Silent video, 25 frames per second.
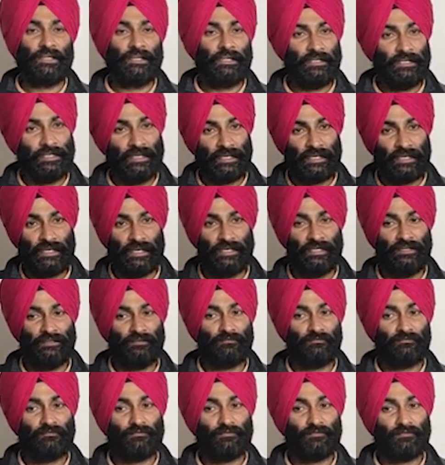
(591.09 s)

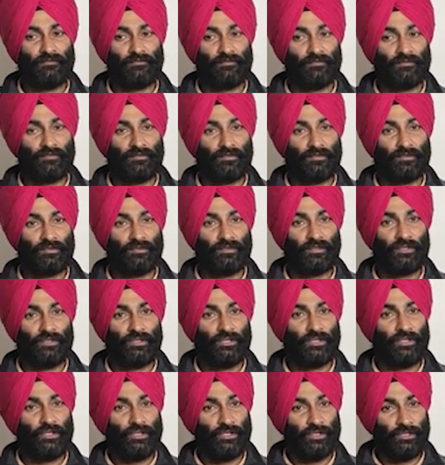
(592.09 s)
लेकिन
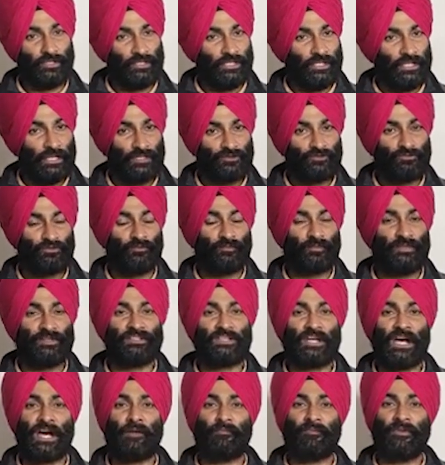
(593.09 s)
डीएसओ
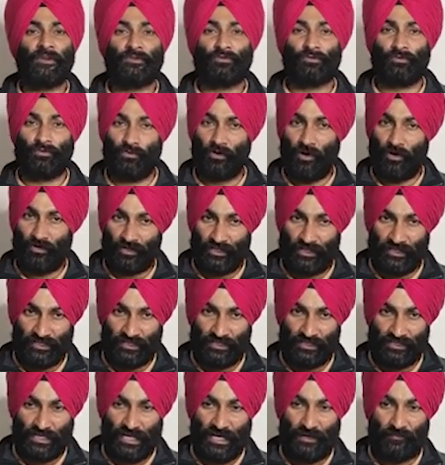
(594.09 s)
पंजाब में दो
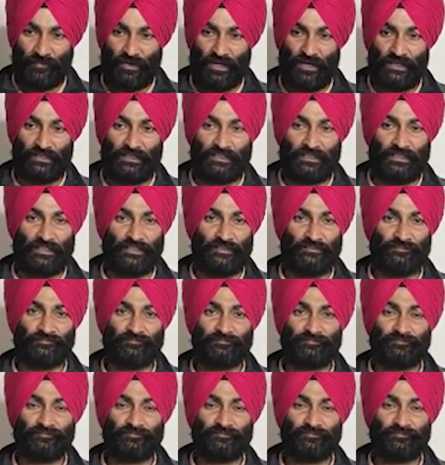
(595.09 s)
ऑर्गेनाइजेशन काम करती है